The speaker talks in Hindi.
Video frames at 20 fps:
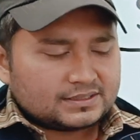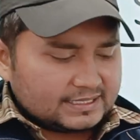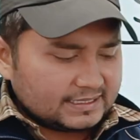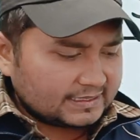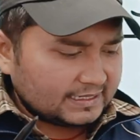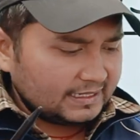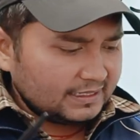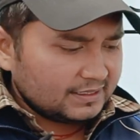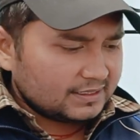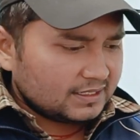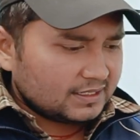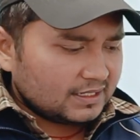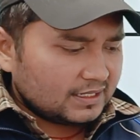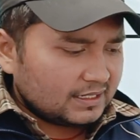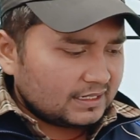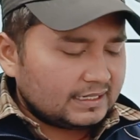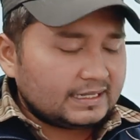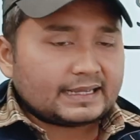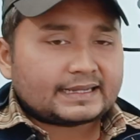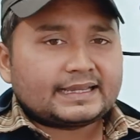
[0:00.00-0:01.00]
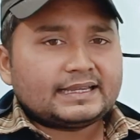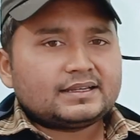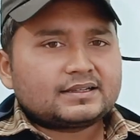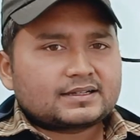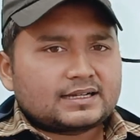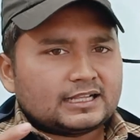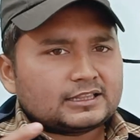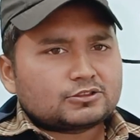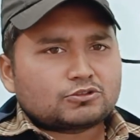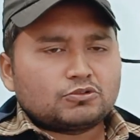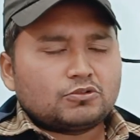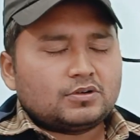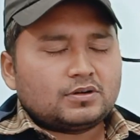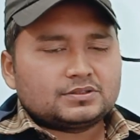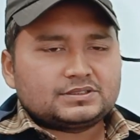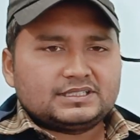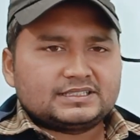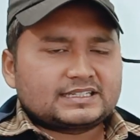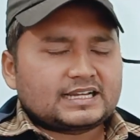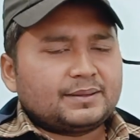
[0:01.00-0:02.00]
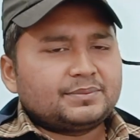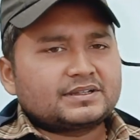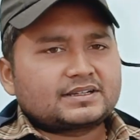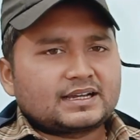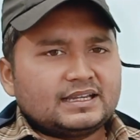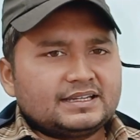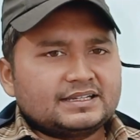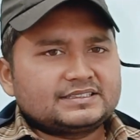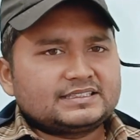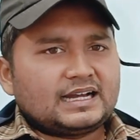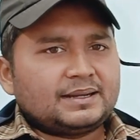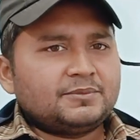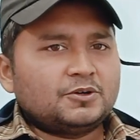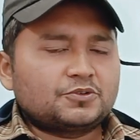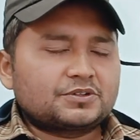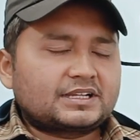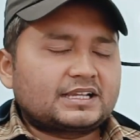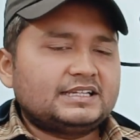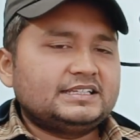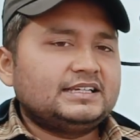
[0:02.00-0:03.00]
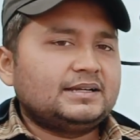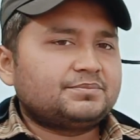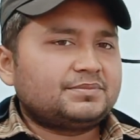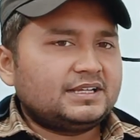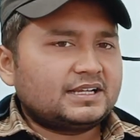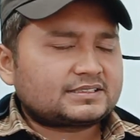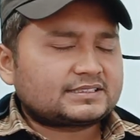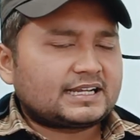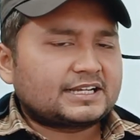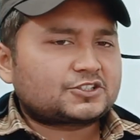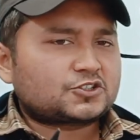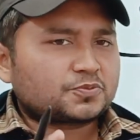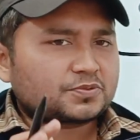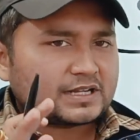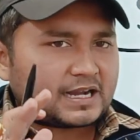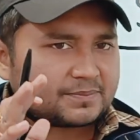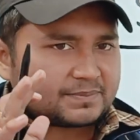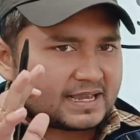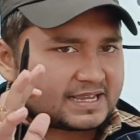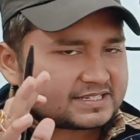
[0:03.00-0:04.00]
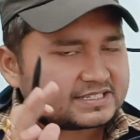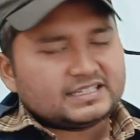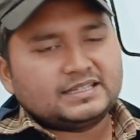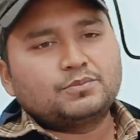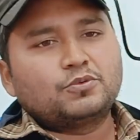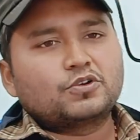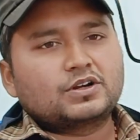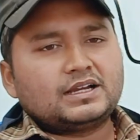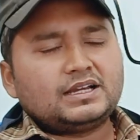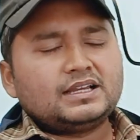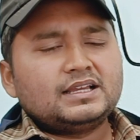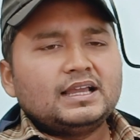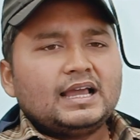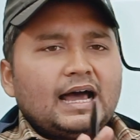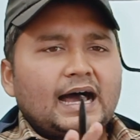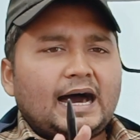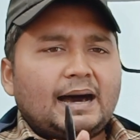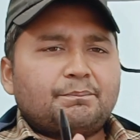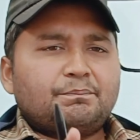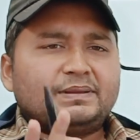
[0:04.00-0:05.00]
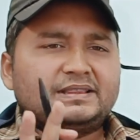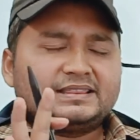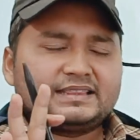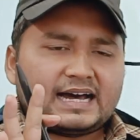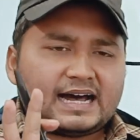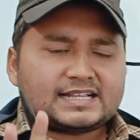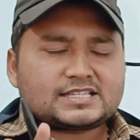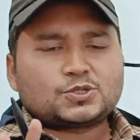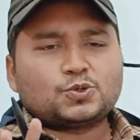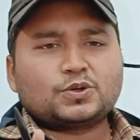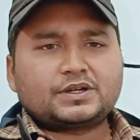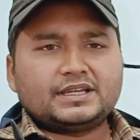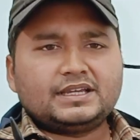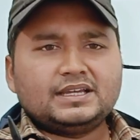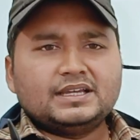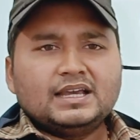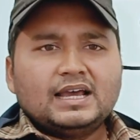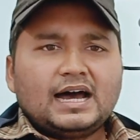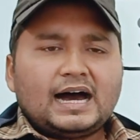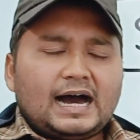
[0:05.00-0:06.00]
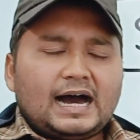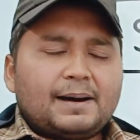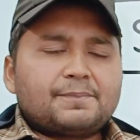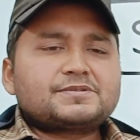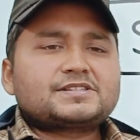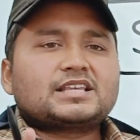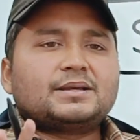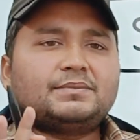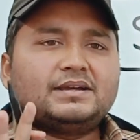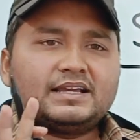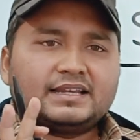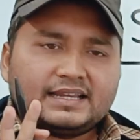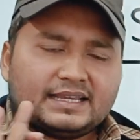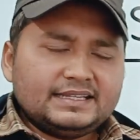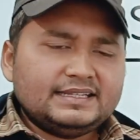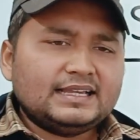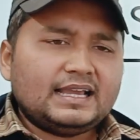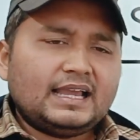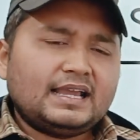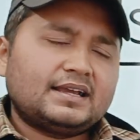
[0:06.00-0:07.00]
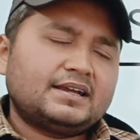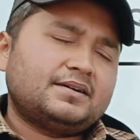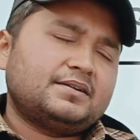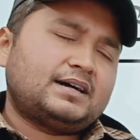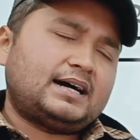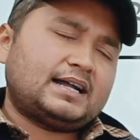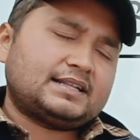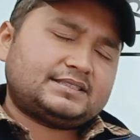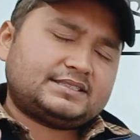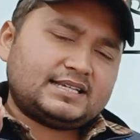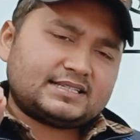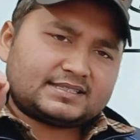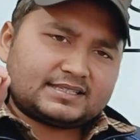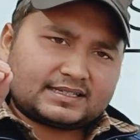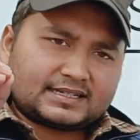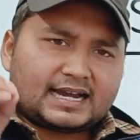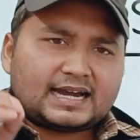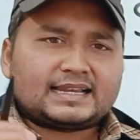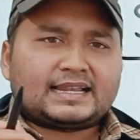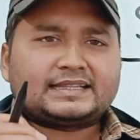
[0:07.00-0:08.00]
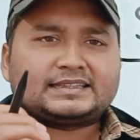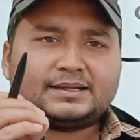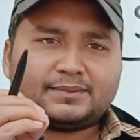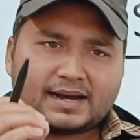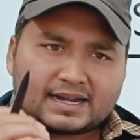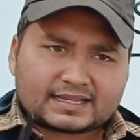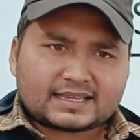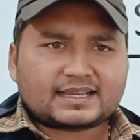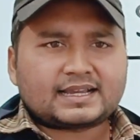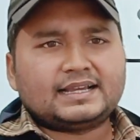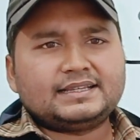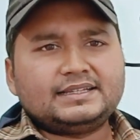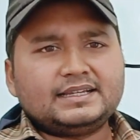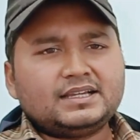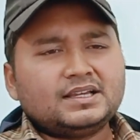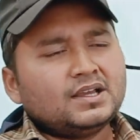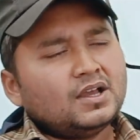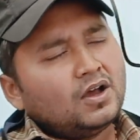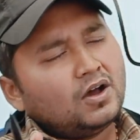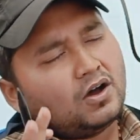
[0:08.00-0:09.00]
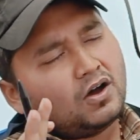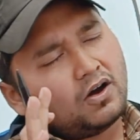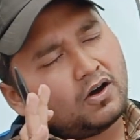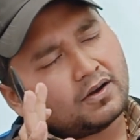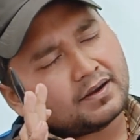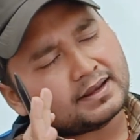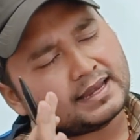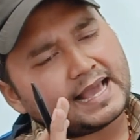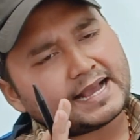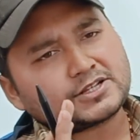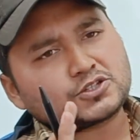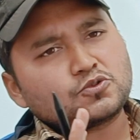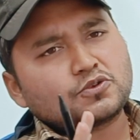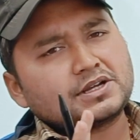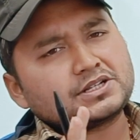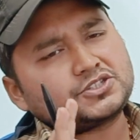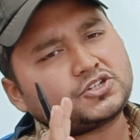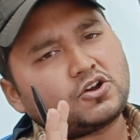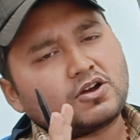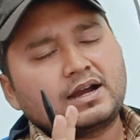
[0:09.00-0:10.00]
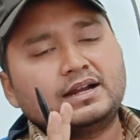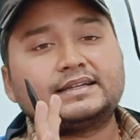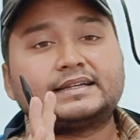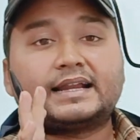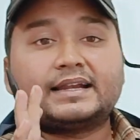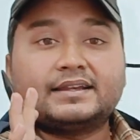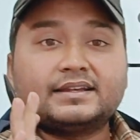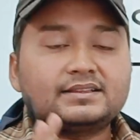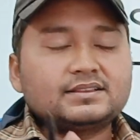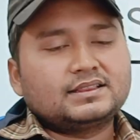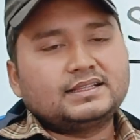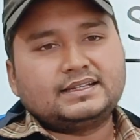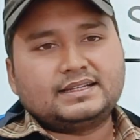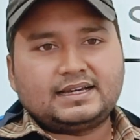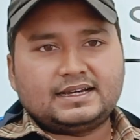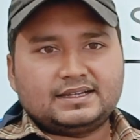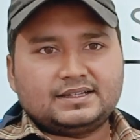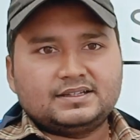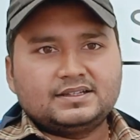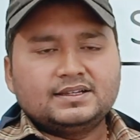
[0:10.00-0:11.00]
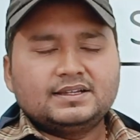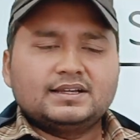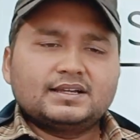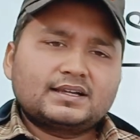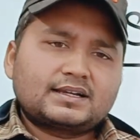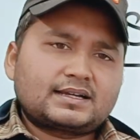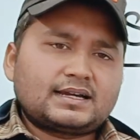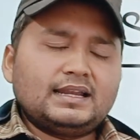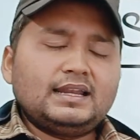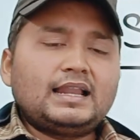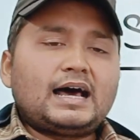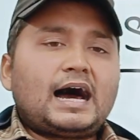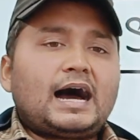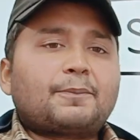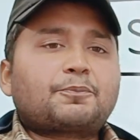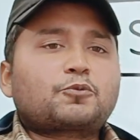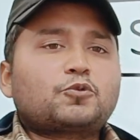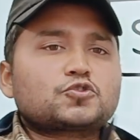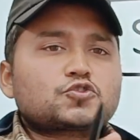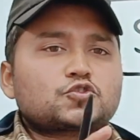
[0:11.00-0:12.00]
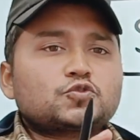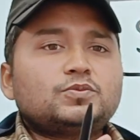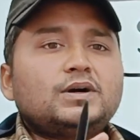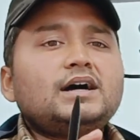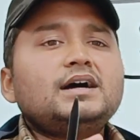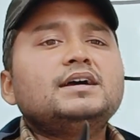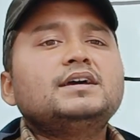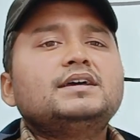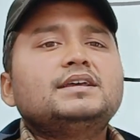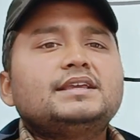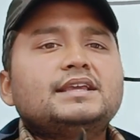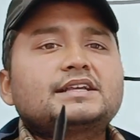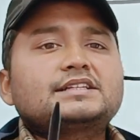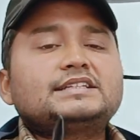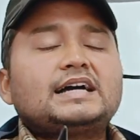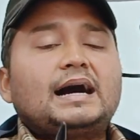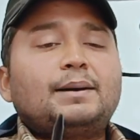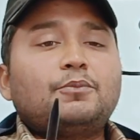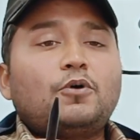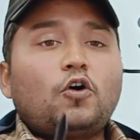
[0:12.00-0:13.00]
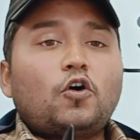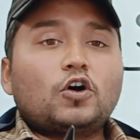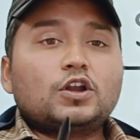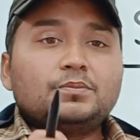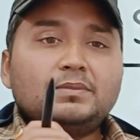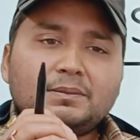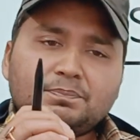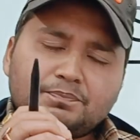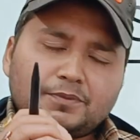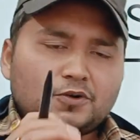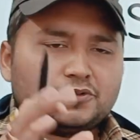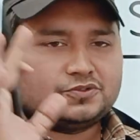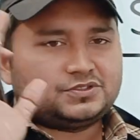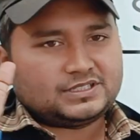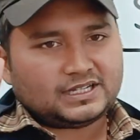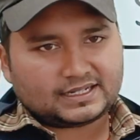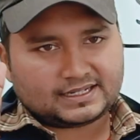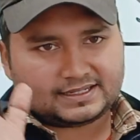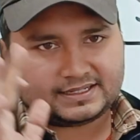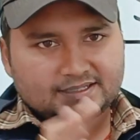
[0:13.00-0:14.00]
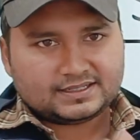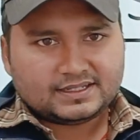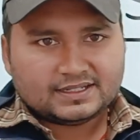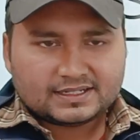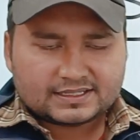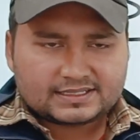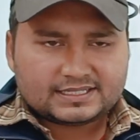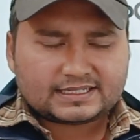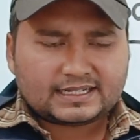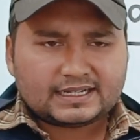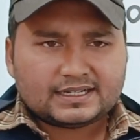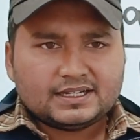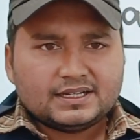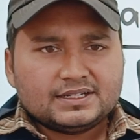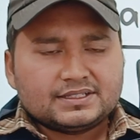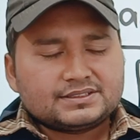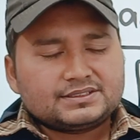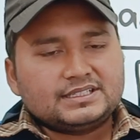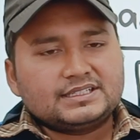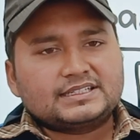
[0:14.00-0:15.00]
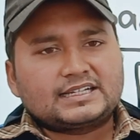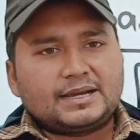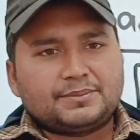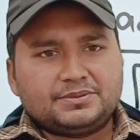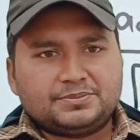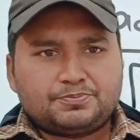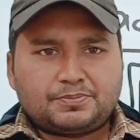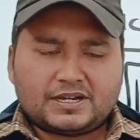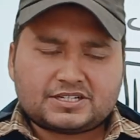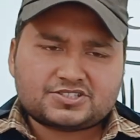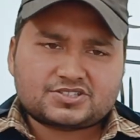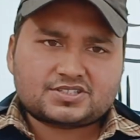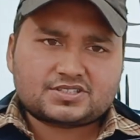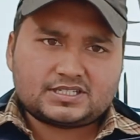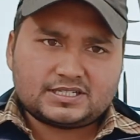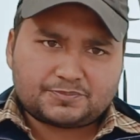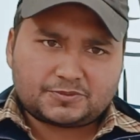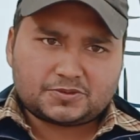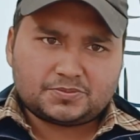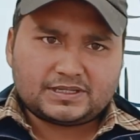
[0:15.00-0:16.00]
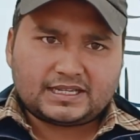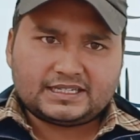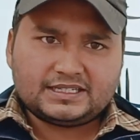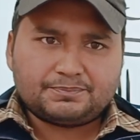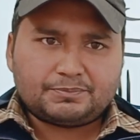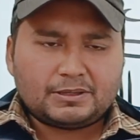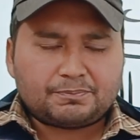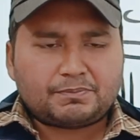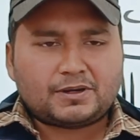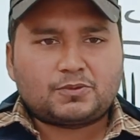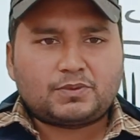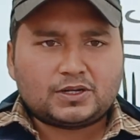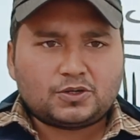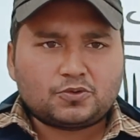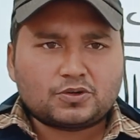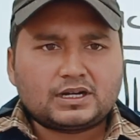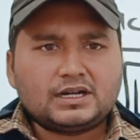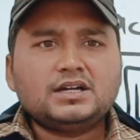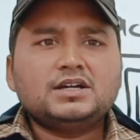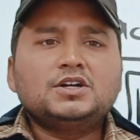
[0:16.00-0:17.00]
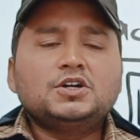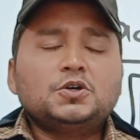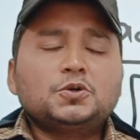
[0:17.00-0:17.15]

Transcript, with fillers: ठीक है लेकिन कल तो जिनका भी कल एग्जाम है उनके लिए हम ढेर सारी शुभकामनाएं इसलिए बोल रहे हैं आप बिंदास होके अब समय नहीं है अच्छे से खाना दबा के खाइए और रिलैक्स होकर छः घंटा नींद लेना है कल आपको सुबह एग्जाम हॉल में पहुंच जाना है ठीक है जिनका भी फर्स्ट शिफ्ट में यानी पेपर वन होगा